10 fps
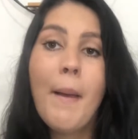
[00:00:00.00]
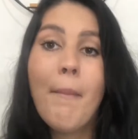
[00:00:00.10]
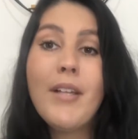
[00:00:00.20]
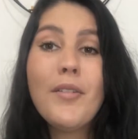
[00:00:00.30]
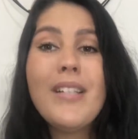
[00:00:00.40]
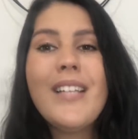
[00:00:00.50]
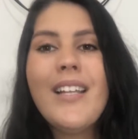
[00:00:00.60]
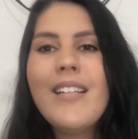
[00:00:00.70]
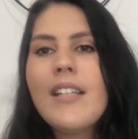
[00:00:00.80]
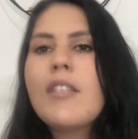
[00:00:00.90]
Mas eu tenho
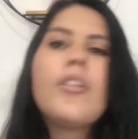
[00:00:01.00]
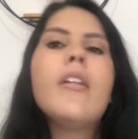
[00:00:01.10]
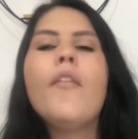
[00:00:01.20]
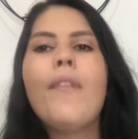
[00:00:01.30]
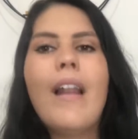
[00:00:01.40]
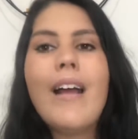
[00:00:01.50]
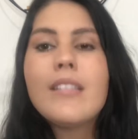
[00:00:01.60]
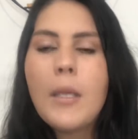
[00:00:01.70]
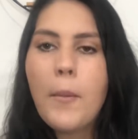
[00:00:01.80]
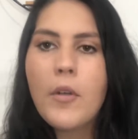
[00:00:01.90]
certeza que só de eu falar
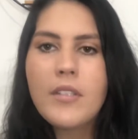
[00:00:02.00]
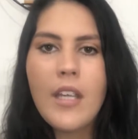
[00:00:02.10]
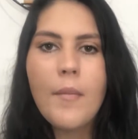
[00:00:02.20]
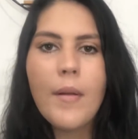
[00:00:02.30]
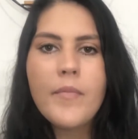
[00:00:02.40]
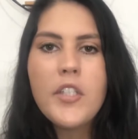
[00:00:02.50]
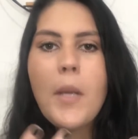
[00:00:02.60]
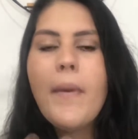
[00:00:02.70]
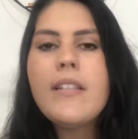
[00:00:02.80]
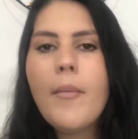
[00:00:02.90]
assim por cima, você
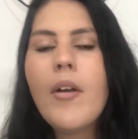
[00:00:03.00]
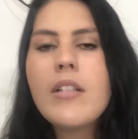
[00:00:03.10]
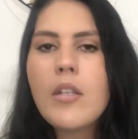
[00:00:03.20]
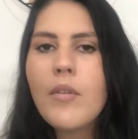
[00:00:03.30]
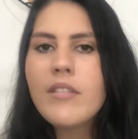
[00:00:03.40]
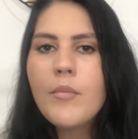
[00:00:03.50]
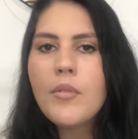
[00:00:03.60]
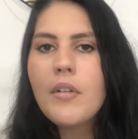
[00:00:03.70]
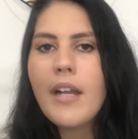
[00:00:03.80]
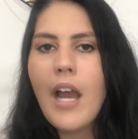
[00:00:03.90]
já percebeu que essa doença é
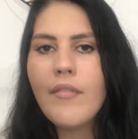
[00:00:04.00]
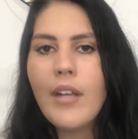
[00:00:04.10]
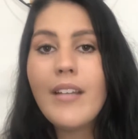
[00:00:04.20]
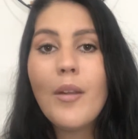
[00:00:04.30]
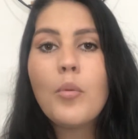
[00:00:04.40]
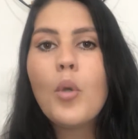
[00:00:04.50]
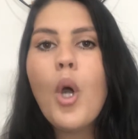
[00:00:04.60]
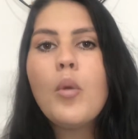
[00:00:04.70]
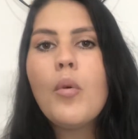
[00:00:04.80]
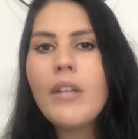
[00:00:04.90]
muito grave, né? Então
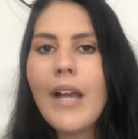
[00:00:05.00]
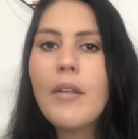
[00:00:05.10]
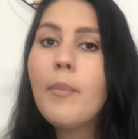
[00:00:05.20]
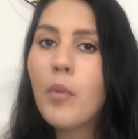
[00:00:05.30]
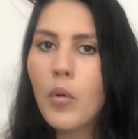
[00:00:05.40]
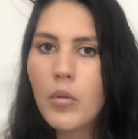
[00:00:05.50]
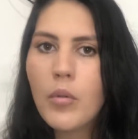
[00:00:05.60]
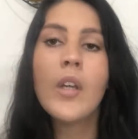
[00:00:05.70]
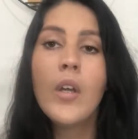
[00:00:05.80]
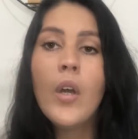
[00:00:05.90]
todo cuidado é pouco.